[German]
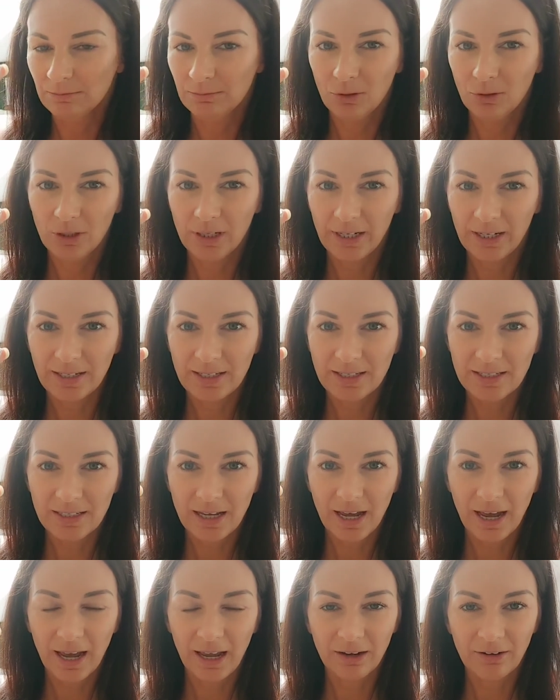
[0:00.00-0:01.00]
Puddings
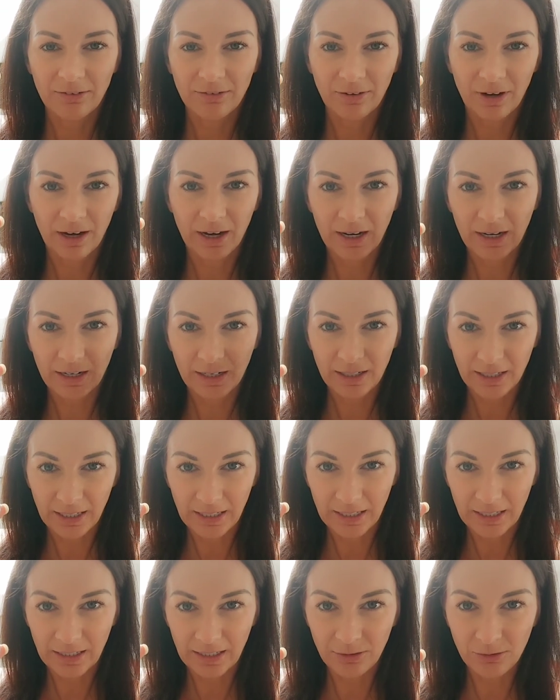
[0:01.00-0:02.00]
einfach
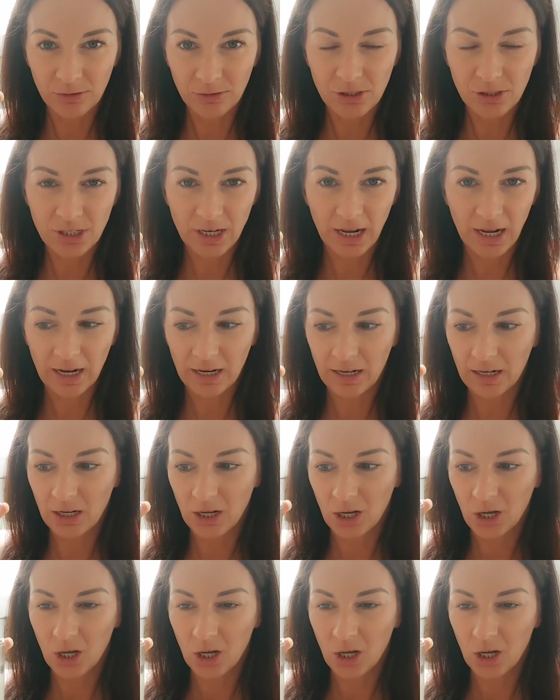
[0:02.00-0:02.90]
in den Kühlschrank